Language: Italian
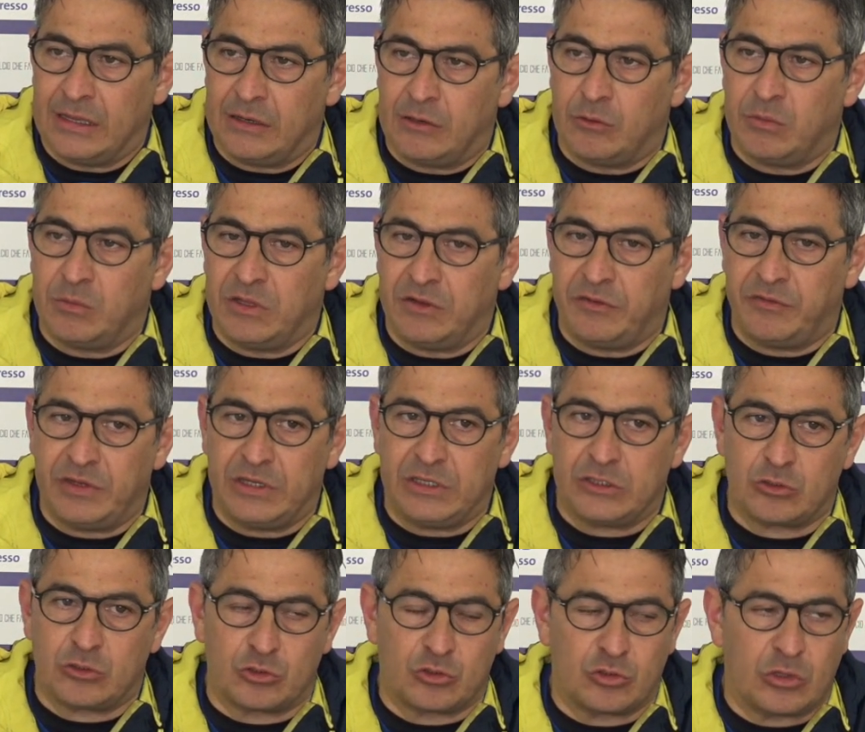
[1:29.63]
e non mi
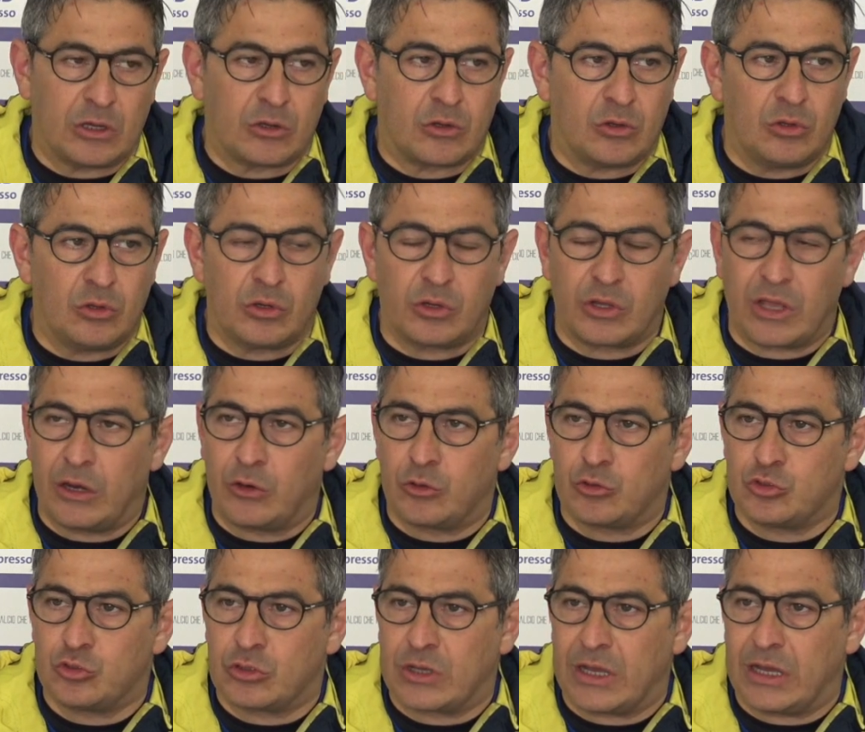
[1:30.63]
riferisco solo a coloro che
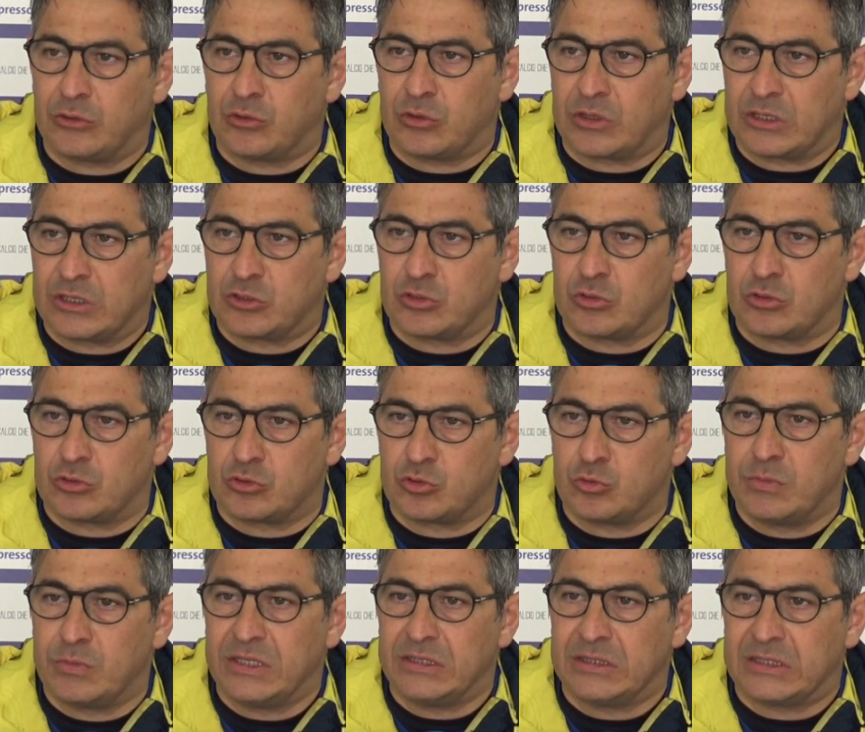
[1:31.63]
hanno giocato, che sono
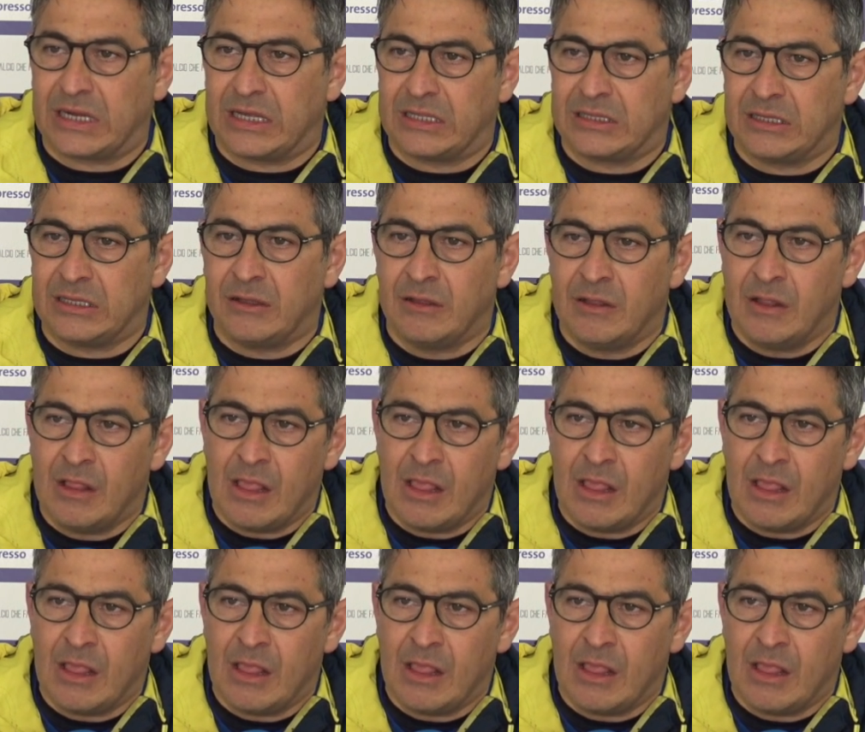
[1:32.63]
subentrati,